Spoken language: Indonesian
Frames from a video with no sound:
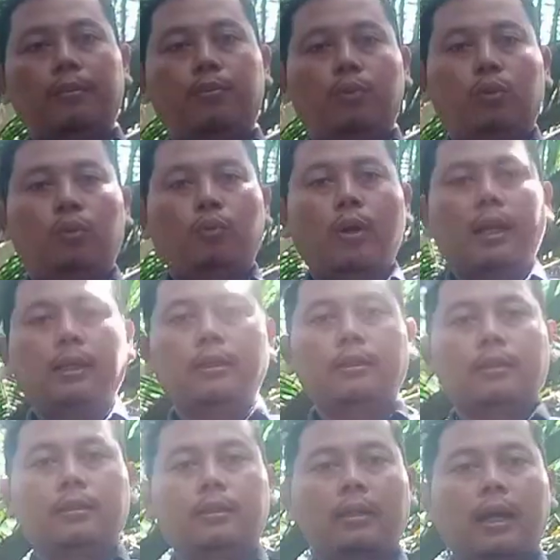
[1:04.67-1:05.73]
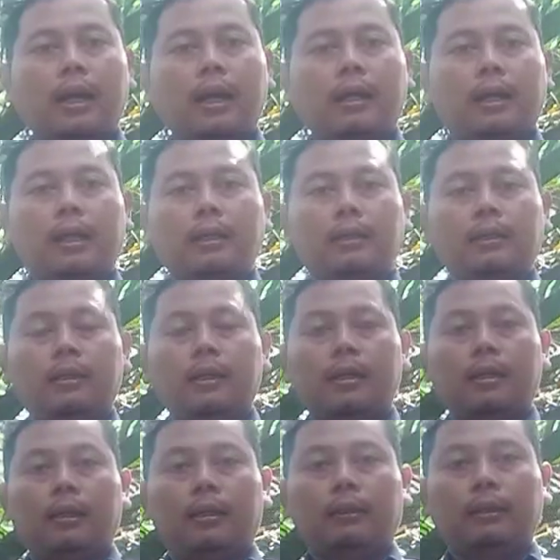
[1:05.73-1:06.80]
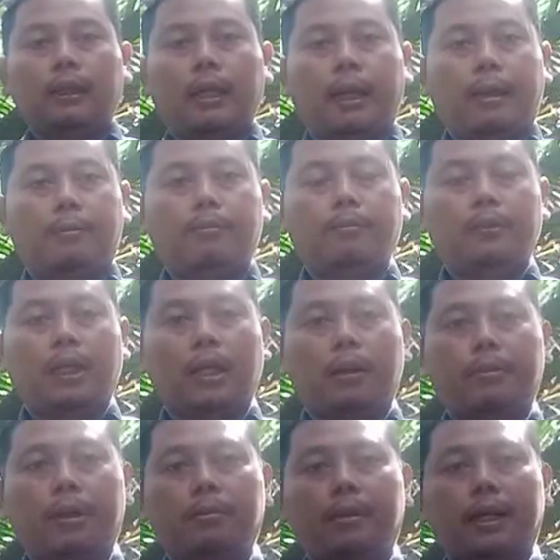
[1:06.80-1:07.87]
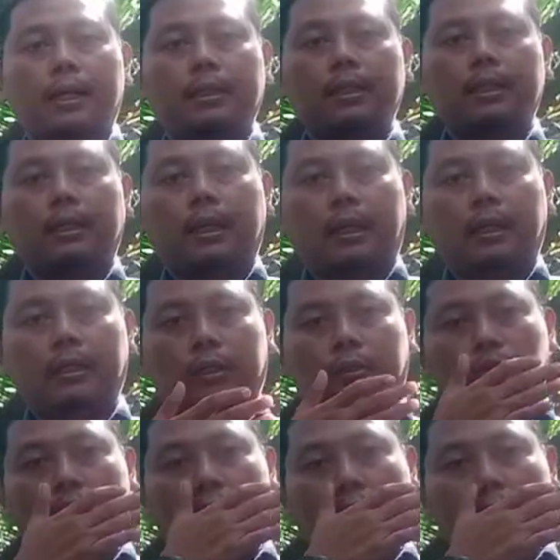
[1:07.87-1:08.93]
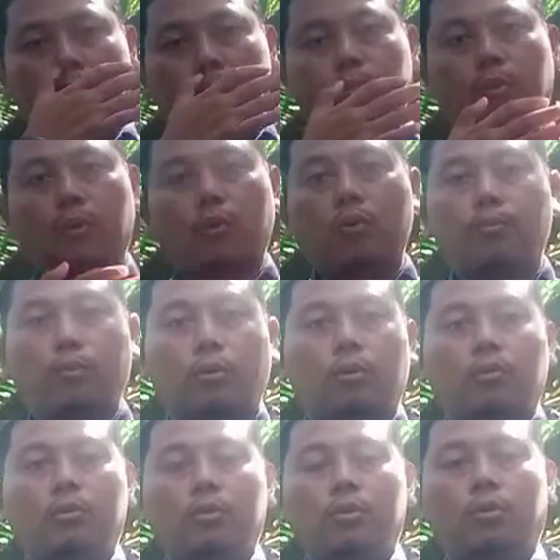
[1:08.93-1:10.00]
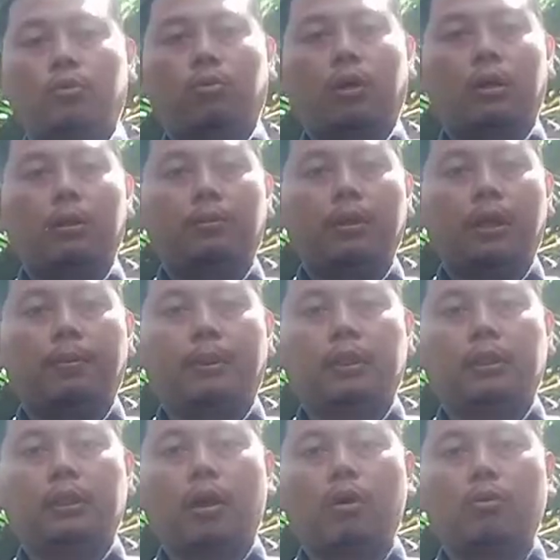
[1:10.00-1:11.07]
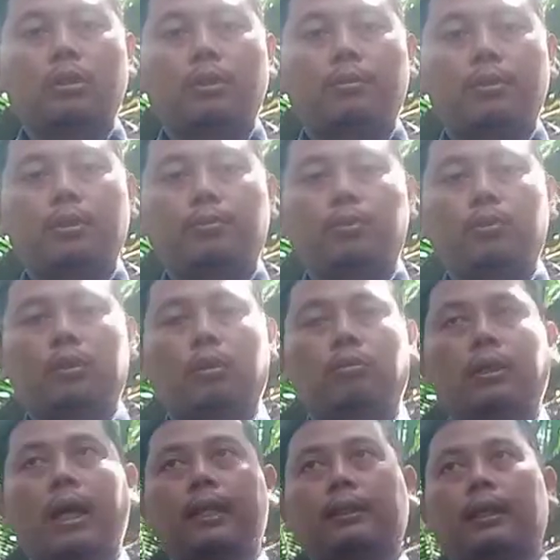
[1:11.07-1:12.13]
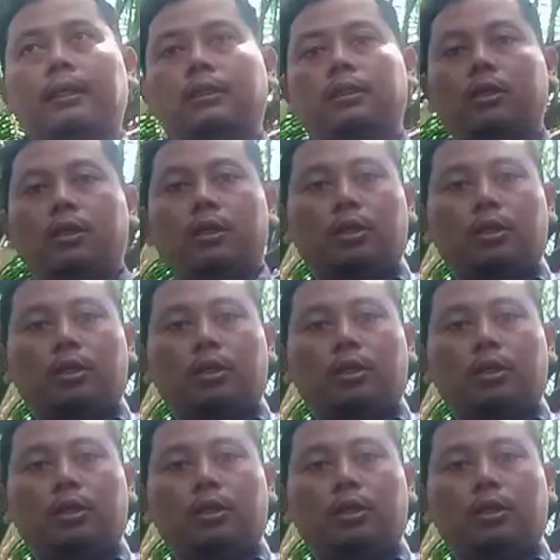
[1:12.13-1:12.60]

kebutuhan akan TM tanaman menghasilkan yang sudah berumur kurang lebih 8 tahun sampai 10 tahun ke atas